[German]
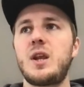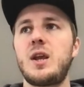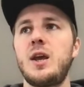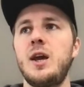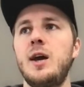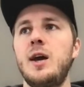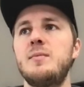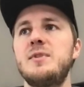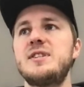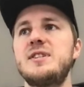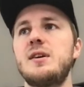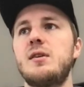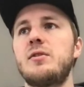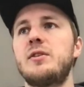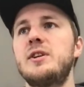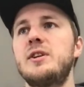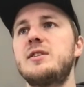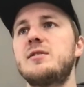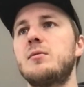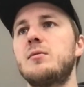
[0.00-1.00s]
Ähm, ist auch
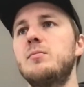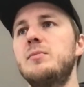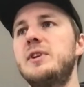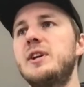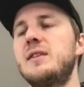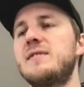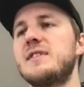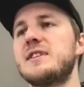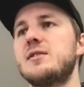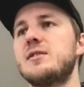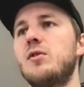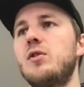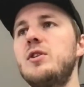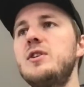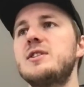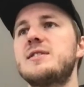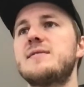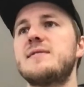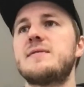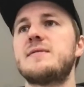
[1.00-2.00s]
nichts unbedingt was
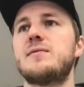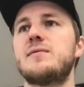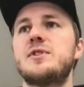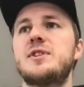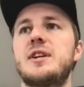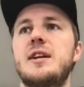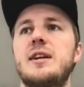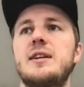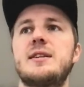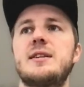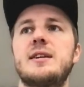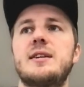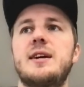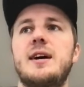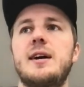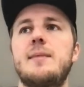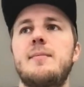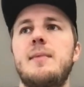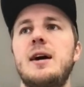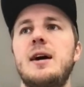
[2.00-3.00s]
Neues, was Full-Time Editing da
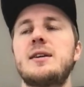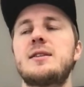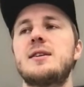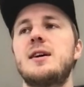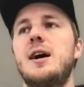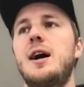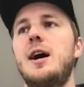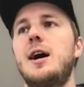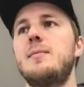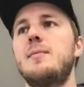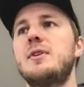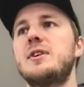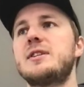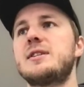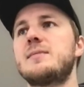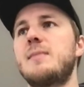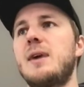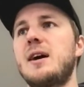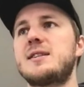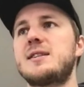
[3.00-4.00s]
ja macht, aber
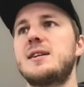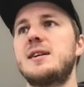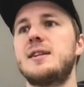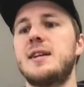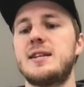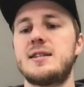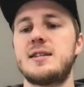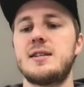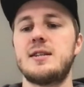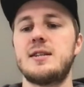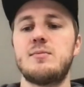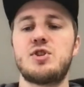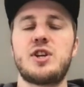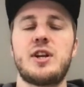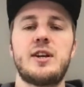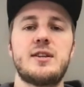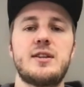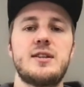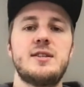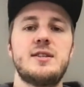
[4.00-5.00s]
es macht es halt jetzt in einem
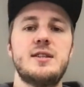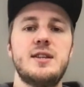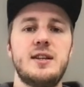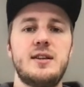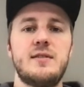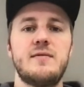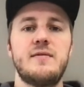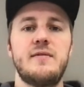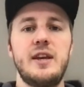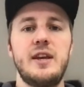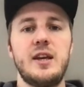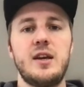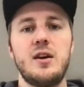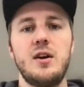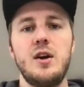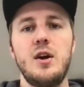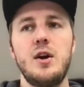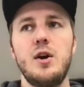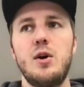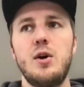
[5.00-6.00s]
standardisierten Weg.
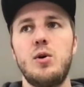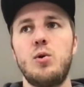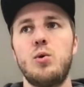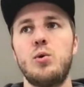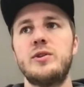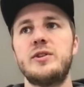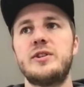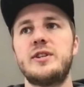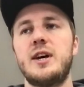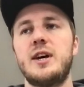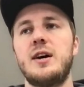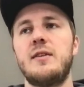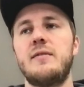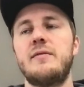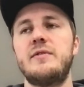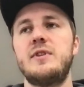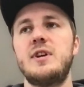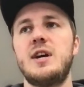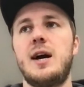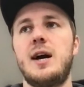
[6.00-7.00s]
Und äh,
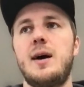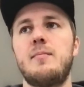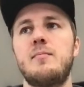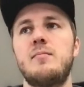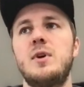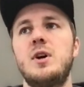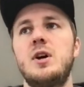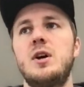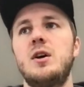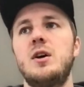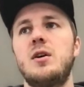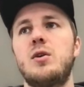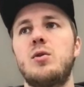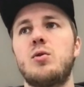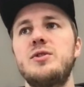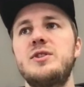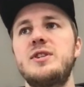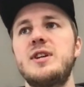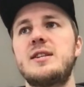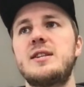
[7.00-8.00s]
wir haben
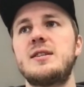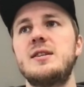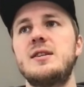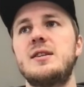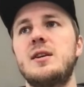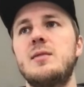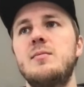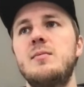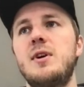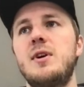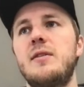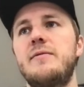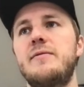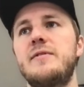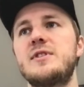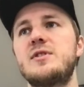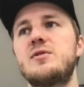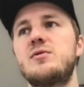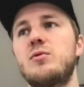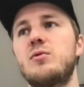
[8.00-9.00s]
grundsätzlich immer
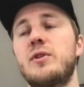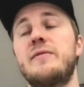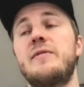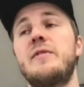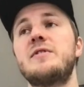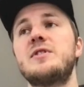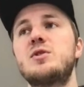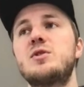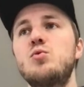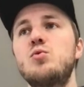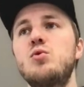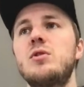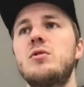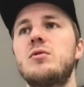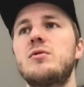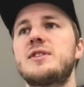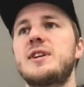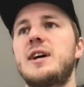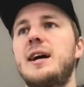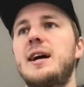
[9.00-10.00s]
oder wir versuchen
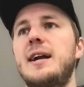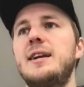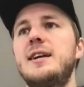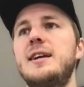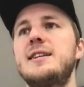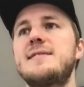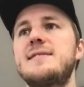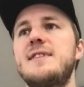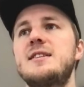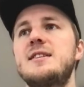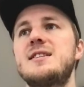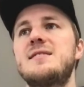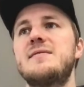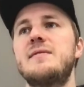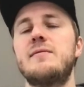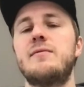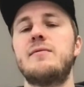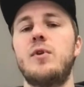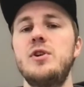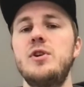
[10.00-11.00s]
unsere Herangehensweise ist,
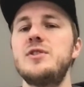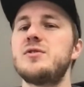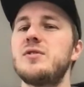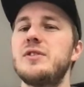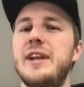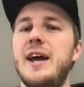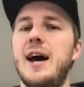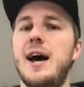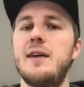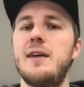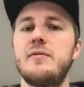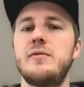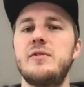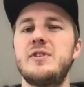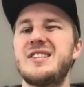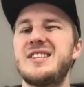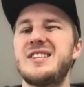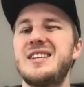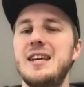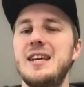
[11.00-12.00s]
wir wollen so nah wie
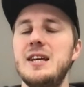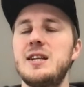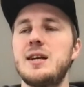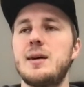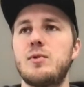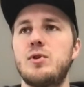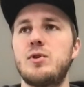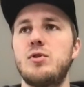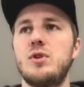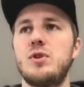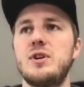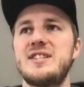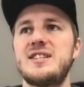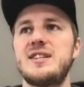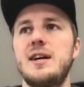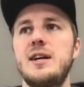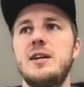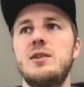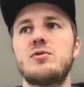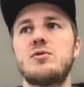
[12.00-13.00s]
es geht am Core
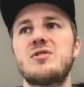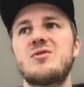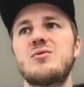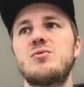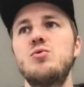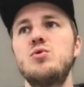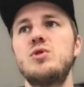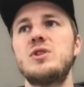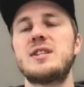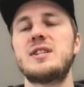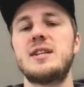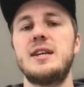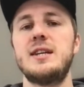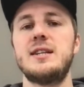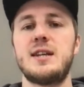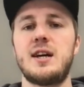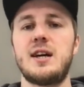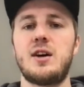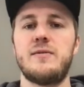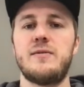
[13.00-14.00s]
sein und so gut es
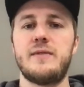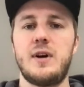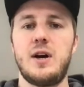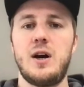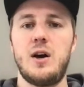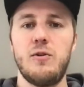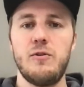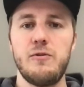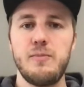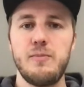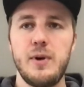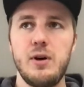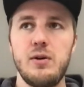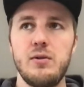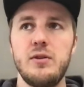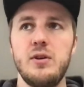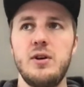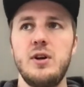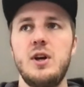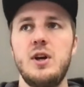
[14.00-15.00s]
geht darauf
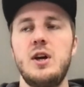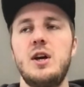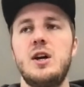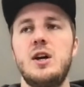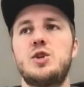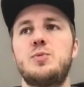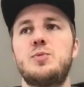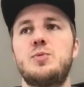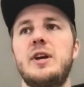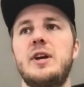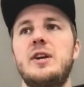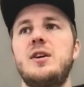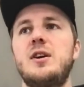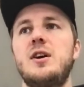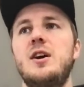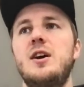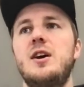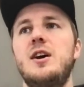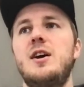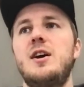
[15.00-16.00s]
aufbauen. Sprich,
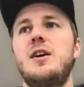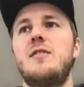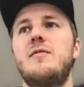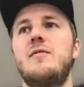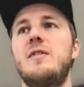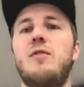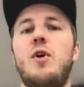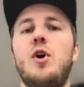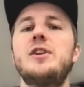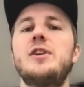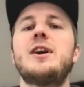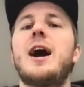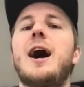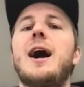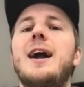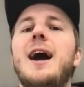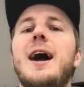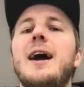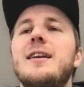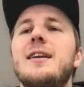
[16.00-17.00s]
wir wollen gar
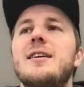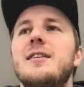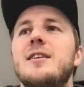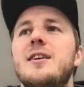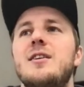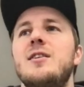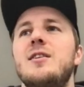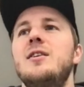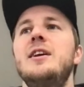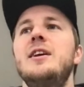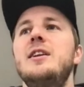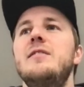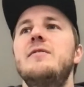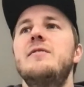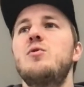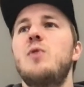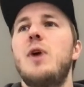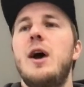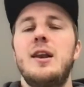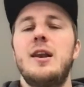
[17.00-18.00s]
keine
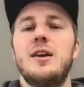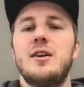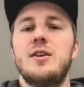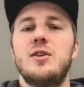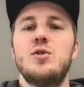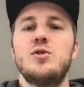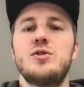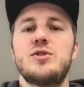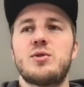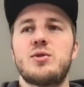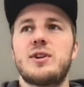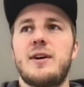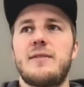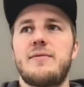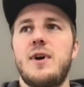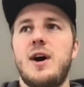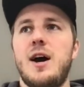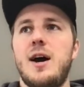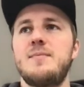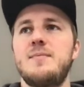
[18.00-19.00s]
individuelle Lösung
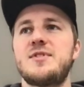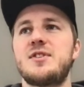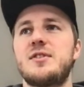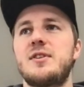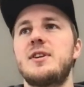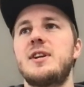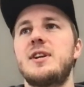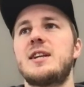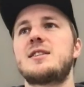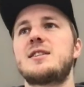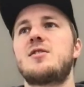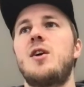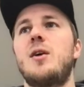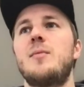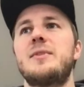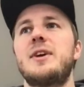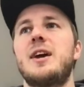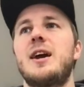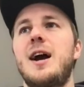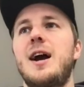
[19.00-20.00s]
dafür haben, sondern jetzt
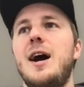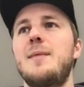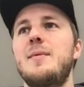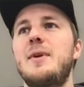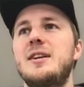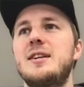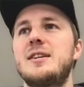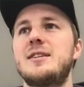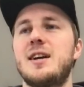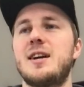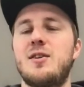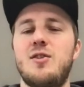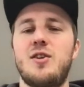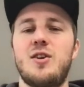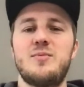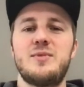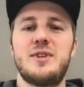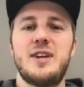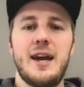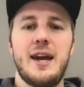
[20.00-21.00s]
kommt, kam endlich der Core
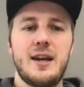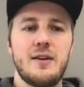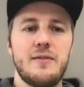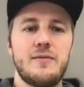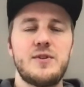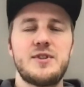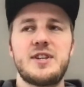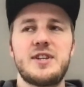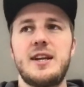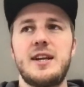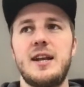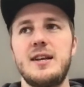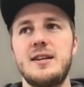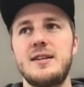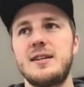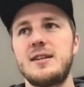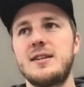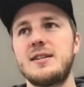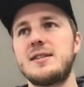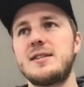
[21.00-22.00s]
um die Ecke, Full Set
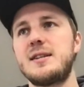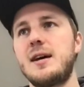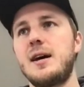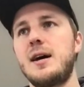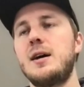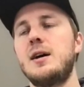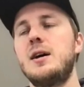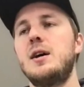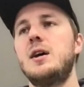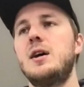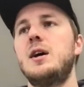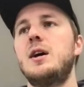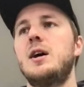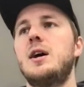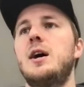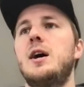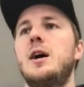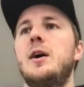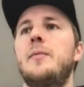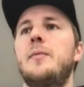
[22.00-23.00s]
Editing ist da
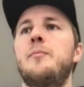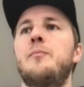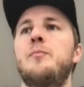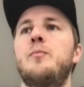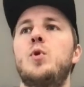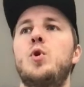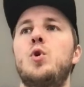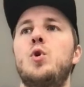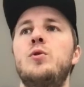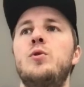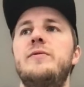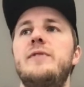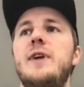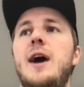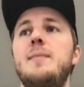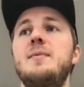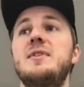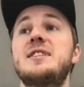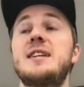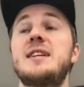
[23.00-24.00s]
ähm, und wir
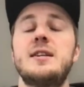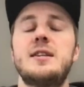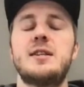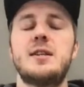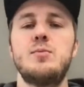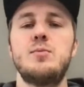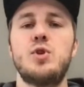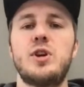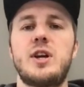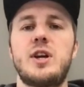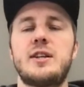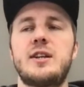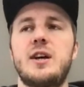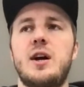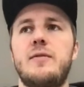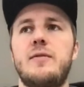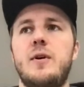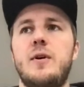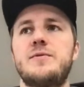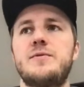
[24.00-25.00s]
haben jetzt endlich die Möglichkeit,
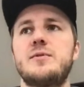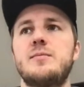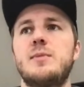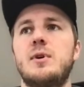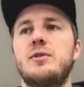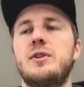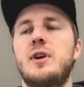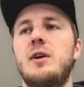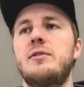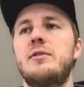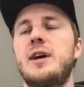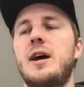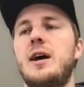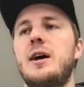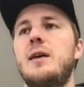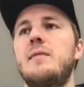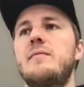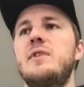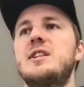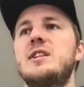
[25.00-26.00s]
darauf aufzubauen. Ne? Und
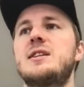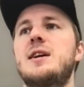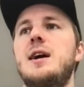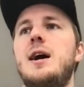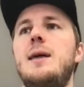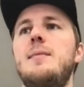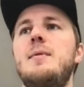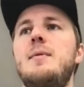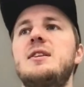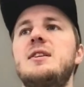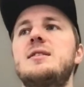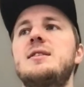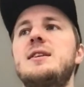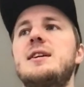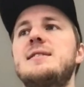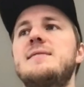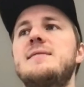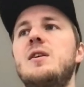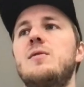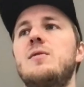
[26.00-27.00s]
daran haben wir jetzt gearbeitet,
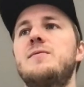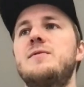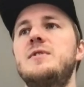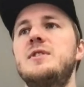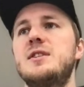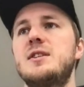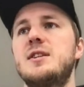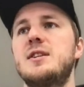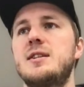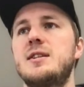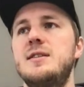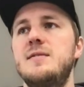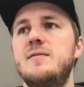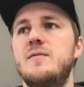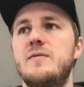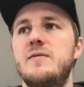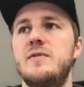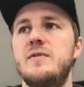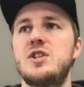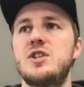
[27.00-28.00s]
dass auf diese nativen
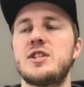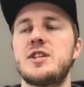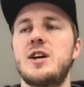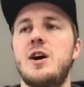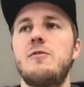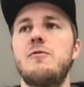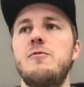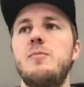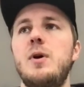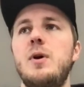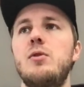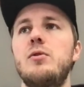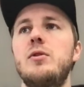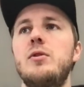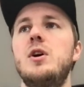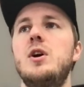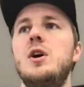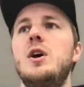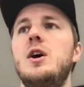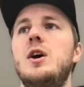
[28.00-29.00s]
Features aufbauen.
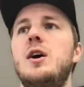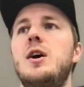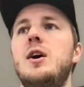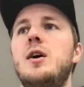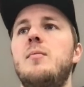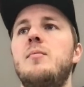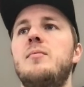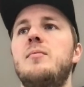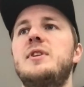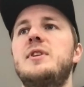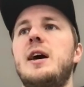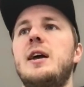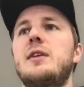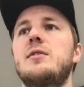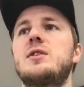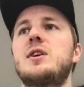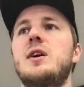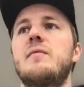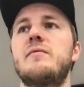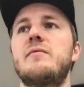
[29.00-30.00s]
Ähm,
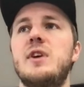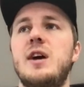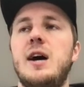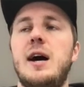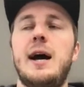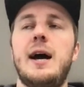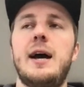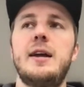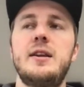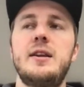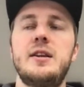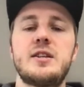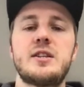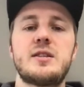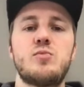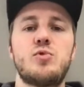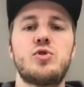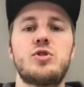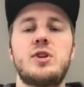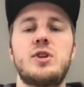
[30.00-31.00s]
dadurch haben wir
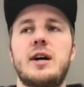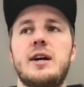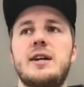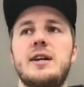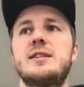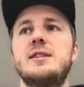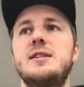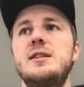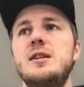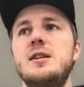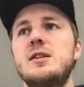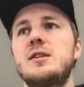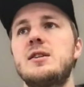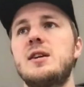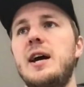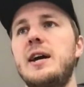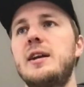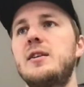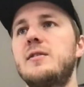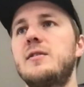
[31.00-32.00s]
einiges modularisiert,
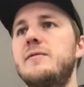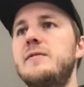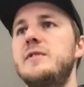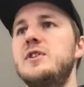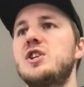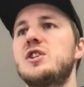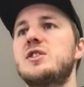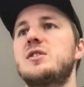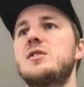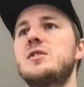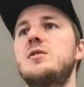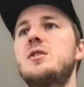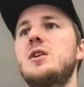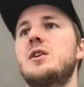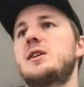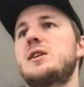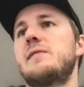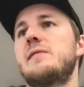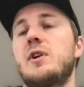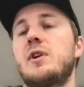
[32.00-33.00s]
einige Features sind
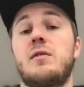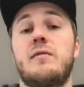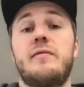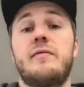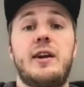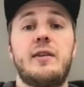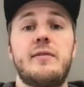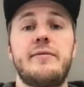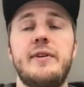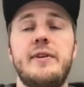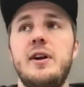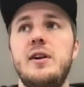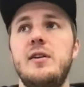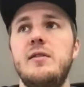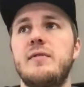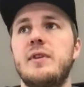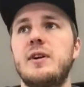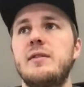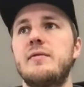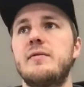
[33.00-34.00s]
gerade einfach
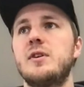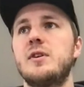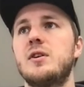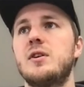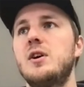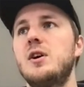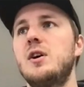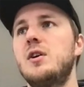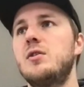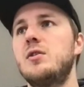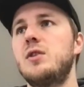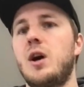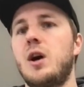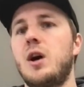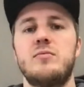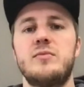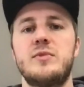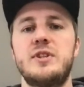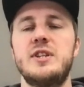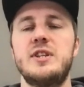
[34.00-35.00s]
weggefallen, weil wir ja,
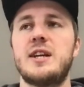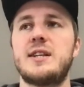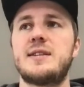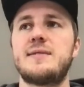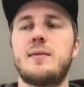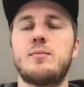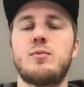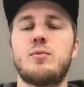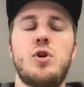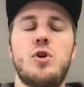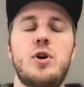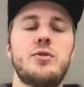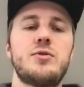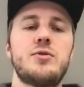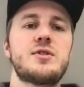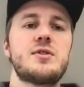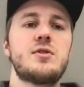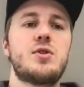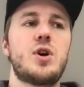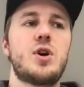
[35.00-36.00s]
die jetzt vom Core
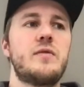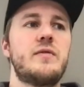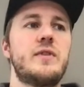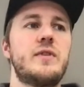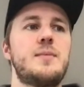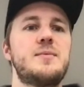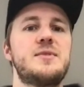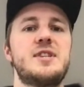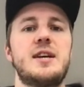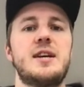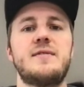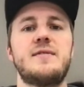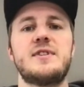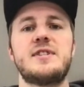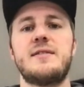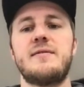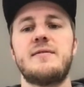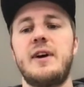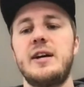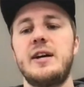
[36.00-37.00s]
nutzen können. Wir haben sie etwas
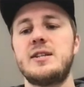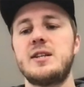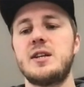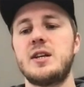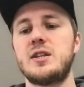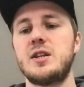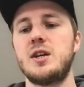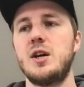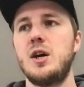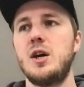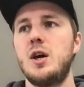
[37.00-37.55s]
erweitert.